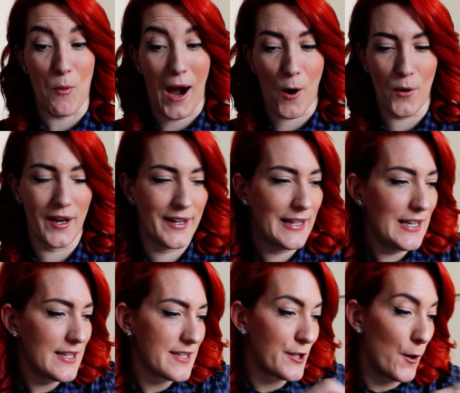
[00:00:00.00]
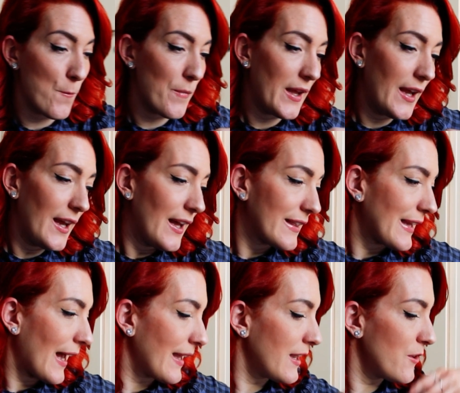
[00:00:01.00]
Wow. So,
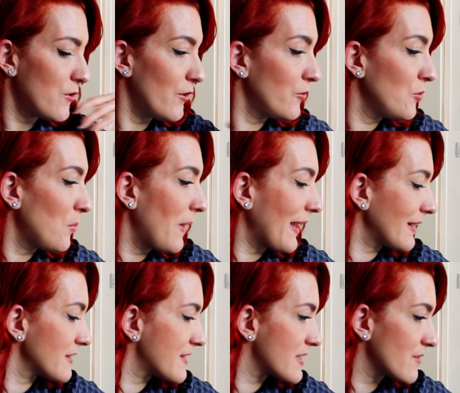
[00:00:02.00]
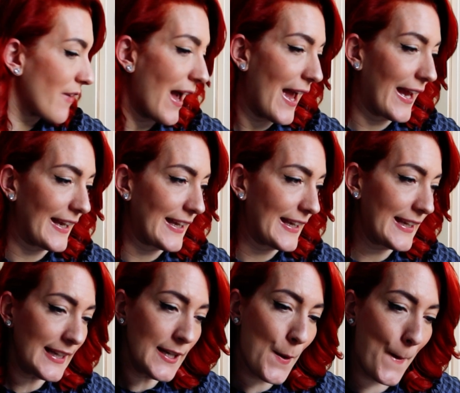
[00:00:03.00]
dann Nummer 2